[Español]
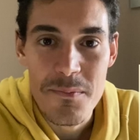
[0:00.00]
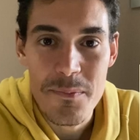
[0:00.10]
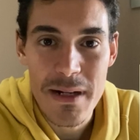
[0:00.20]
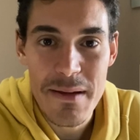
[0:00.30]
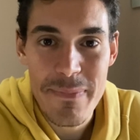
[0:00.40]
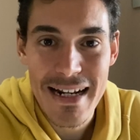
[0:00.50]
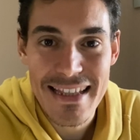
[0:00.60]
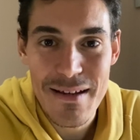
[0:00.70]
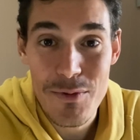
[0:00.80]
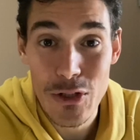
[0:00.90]

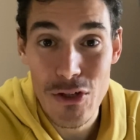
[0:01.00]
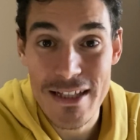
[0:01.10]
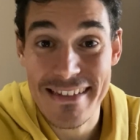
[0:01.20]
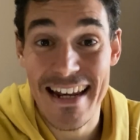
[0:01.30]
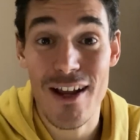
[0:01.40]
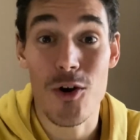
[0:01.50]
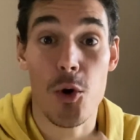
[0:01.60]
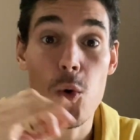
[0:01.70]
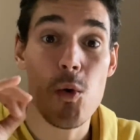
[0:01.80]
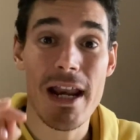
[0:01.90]
Prepárate porque hoy te
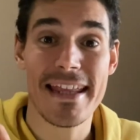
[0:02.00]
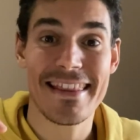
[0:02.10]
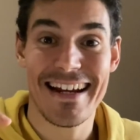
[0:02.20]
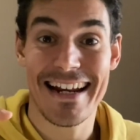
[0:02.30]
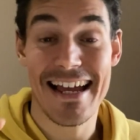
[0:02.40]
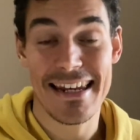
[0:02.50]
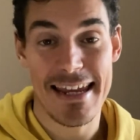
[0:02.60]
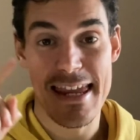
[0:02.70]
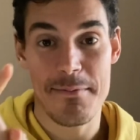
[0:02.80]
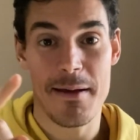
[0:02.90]
traigo una integral
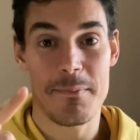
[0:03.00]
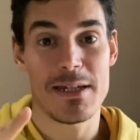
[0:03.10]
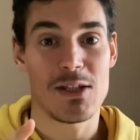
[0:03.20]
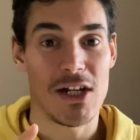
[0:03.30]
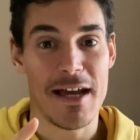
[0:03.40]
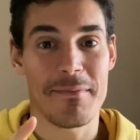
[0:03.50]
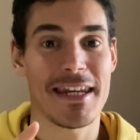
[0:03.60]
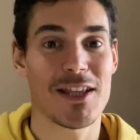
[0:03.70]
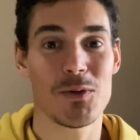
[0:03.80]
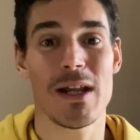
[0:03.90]
que ya habrás visto en la
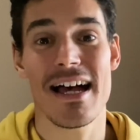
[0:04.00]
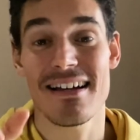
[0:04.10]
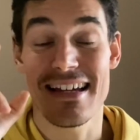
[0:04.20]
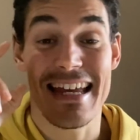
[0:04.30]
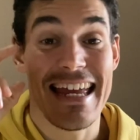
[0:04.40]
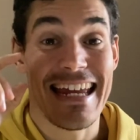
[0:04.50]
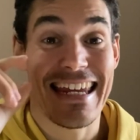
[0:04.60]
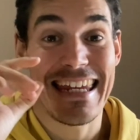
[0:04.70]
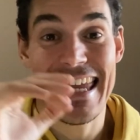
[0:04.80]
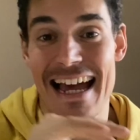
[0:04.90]
miniatura,
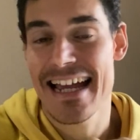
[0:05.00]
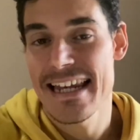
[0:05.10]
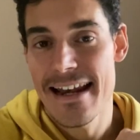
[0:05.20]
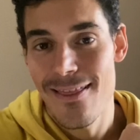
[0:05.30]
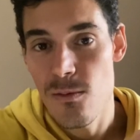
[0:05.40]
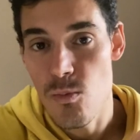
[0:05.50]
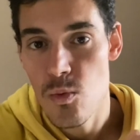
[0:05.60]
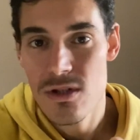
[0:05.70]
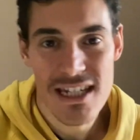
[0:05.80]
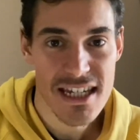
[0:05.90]
que ha generado
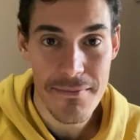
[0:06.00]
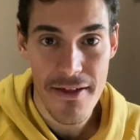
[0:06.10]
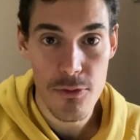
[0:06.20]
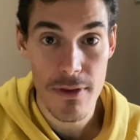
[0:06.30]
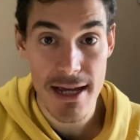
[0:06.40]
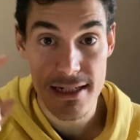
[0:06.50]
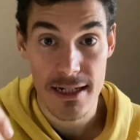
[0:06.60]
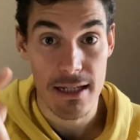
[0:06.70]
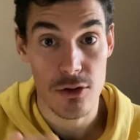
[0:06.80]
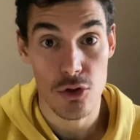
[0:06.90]
muchísimas dudas
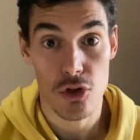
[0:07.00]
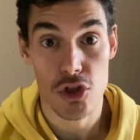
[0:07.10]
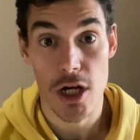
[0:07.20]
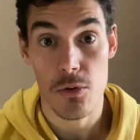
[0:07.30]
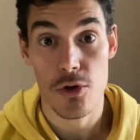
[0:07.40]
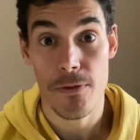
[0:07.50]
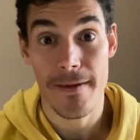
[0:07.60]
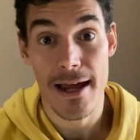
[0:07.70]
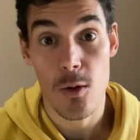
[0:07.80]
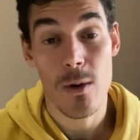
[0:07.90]
en todos los alumnos
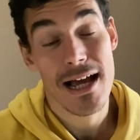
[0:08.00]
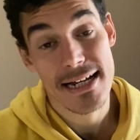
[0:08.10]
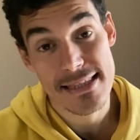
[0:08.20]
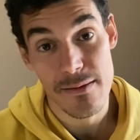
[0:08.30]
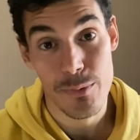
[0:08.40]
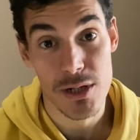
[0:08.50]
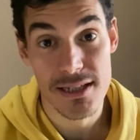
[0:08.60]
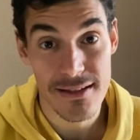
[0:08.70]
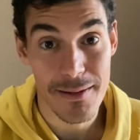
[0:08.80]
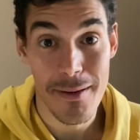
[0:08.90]
de la escuela que están por
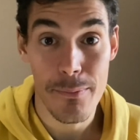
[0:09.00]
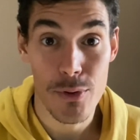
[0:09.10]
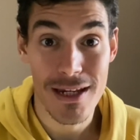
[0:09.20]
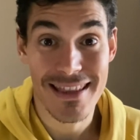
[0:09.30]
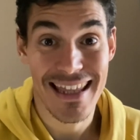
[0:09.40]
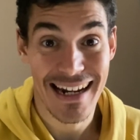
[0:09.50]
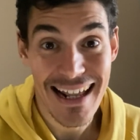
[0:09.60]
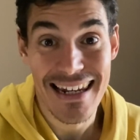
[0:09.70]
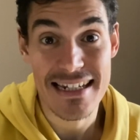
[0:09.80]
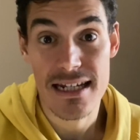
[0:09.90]
este tema por
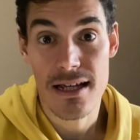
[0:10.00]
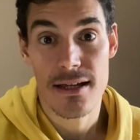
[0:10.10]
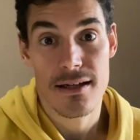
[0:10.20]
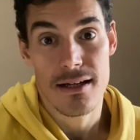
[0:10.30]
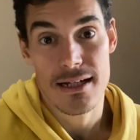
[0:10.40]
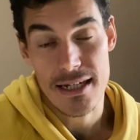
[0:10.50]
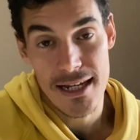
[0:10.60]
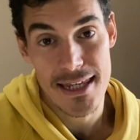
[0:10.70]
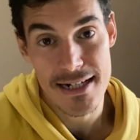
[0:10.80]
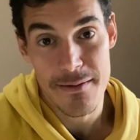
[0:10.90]
integrales. Así
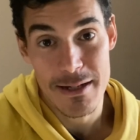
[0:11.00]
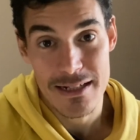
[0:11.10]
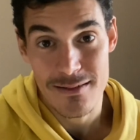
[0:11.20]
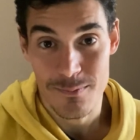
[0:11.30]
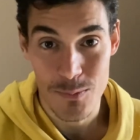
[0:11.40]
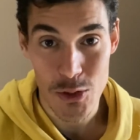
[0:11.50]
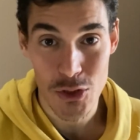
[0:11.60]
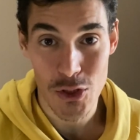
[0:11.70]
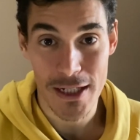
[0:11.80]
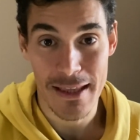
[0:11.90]
que ya sabes,
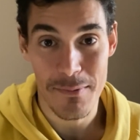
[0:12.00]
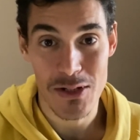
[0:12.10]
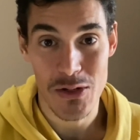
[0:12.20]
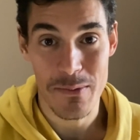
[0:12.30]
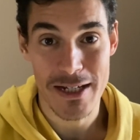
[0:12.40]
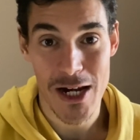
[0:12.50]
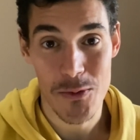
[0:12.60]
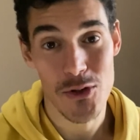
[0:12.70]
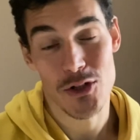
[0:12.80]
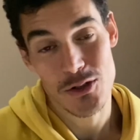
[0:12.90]
vosotros que también sois mis
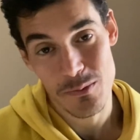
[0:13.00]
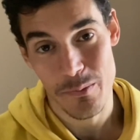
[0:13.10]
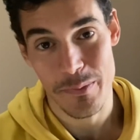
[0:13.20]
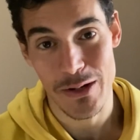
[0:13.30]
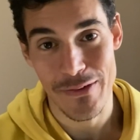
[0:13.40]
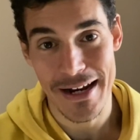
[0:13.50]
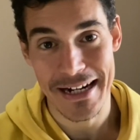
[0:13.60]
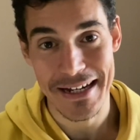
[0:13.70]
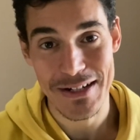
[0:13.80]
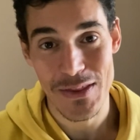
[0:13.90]
alumnos, pero de las
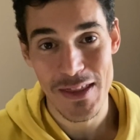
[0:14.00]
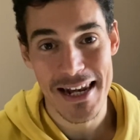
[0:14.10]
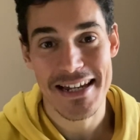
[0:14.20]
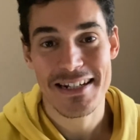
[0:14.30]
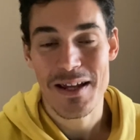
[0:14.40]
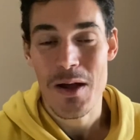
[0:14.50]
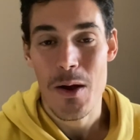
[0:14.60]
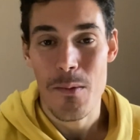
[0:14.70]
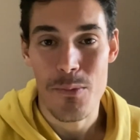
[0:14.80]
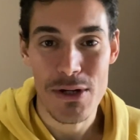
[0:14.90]
redes sociales,
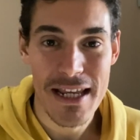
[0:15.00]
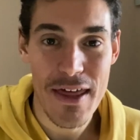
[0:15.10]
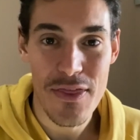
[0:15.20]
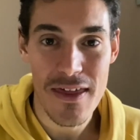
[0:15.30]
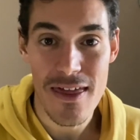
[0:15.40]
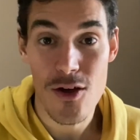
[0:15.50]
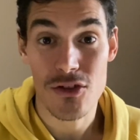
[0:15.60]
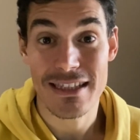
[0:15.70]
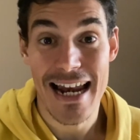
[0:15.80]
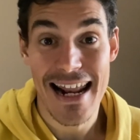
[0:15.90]
pues he
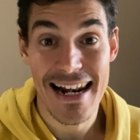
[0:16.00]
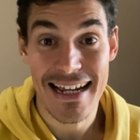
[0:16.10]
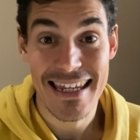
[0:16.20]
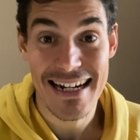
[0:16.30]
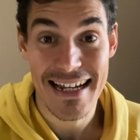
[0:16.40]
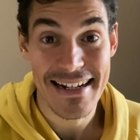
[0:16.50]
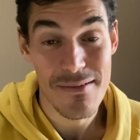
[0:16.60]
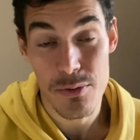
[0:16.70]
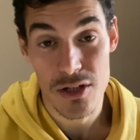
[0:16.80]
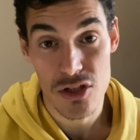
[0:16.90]
decidido traerla aquí al canal
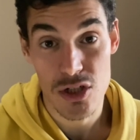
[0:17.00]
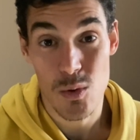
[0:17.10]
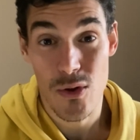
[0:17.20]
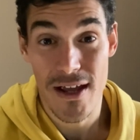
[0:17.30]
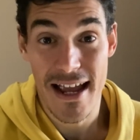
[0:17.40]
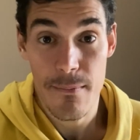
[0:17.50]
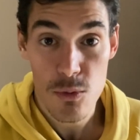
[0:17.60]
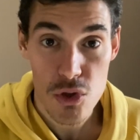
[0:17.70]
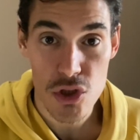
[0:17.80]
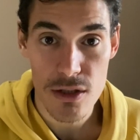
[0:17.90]
porque estoy seguro de que a
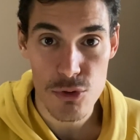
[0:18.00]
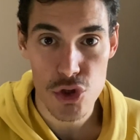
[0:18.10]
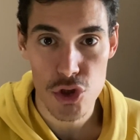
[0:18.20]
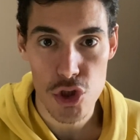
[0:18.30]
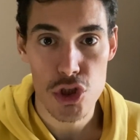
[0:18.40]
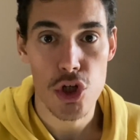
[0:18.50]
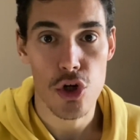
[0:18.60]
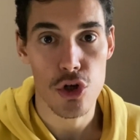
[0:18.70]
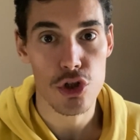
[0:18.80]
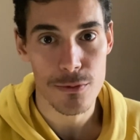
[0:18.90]
muchos de vosotros
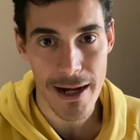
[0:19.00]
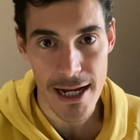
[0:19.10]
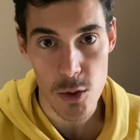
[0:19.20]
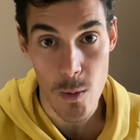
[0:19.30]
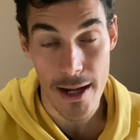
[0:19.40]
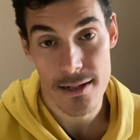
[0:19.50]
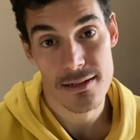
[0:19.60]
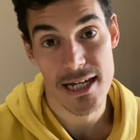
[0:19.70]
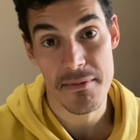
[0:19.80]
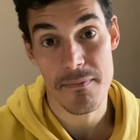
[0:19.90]
os va a ayudar.
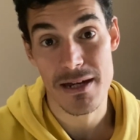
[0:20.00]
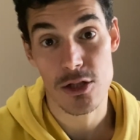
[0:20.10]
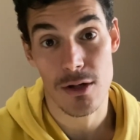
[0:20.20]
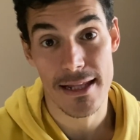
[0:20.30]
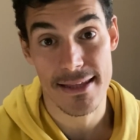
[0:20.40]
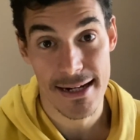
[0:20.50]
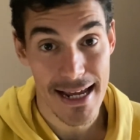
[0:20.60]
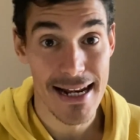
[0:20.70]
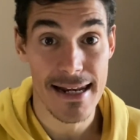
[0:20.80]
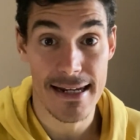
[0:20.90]
Ya habéis visto la
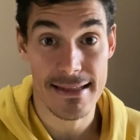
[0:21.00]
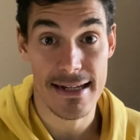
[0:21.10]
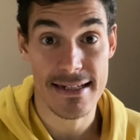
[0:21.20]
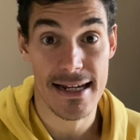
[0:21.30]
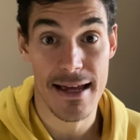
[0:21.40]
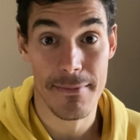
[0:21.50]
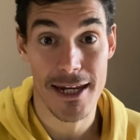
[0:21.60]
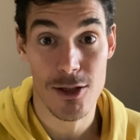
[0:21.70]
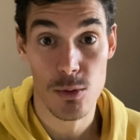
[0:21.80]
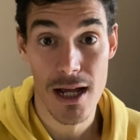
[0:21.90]
integral, la tenéis en la
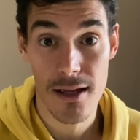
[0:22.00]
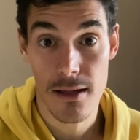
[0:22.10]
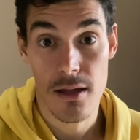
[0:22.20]
miniatura